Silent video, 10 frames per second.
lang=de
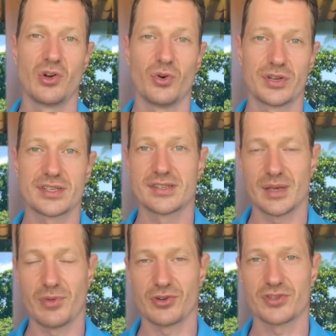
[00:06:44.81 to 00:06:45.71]
und dass es
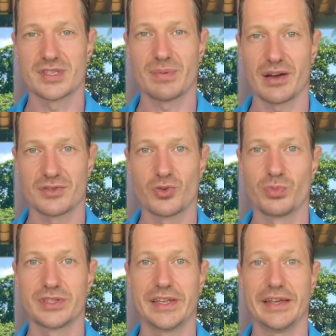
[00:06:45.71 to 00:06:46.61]
eben auch schon
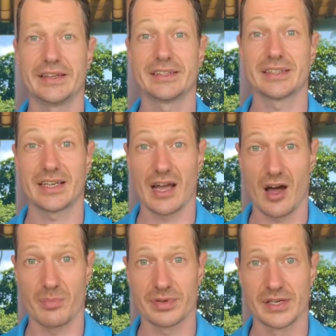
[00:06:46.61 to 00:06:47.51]
Zwangshypotheken
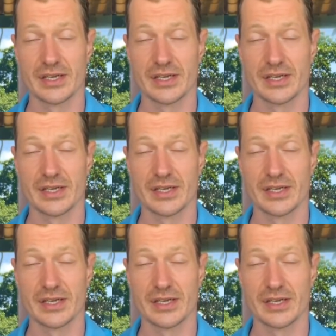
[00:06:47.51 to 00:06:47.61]
gab,